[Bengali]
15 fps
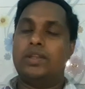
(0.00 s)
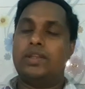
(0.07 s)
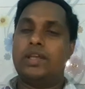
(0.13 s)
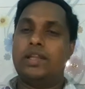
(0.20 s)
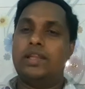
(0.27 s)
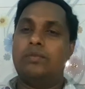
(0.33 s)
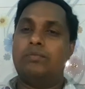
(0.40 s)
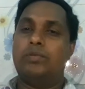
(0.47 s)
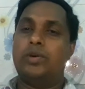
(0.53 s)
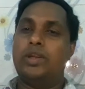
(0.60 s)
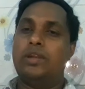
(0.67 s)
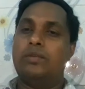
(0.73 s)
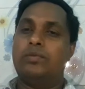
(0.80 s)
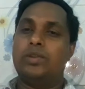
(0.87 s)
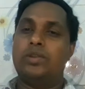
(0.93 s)
তাদের
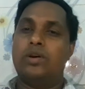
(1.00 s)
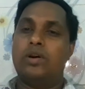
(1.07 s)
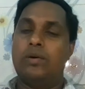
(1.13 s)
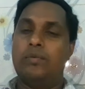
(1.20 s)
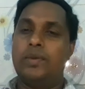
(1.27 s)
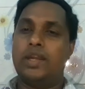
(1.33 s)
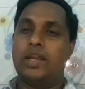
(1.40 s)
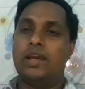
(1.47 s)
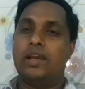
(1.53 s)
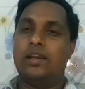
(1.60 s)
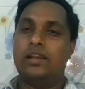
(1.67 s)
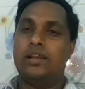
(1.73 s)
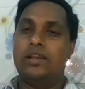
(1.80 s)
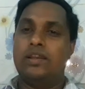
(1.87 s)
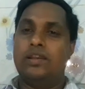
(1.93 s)
মনের মতো হবে না
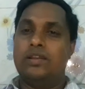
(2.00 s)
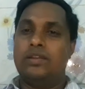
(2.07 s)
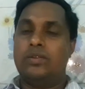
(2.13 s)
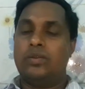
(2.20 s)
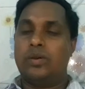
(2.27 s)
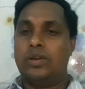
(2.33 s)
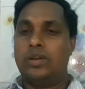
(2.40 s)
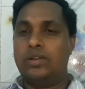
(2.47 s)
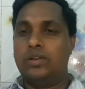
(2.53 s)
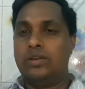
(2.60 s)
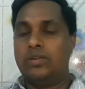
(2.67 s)
তখন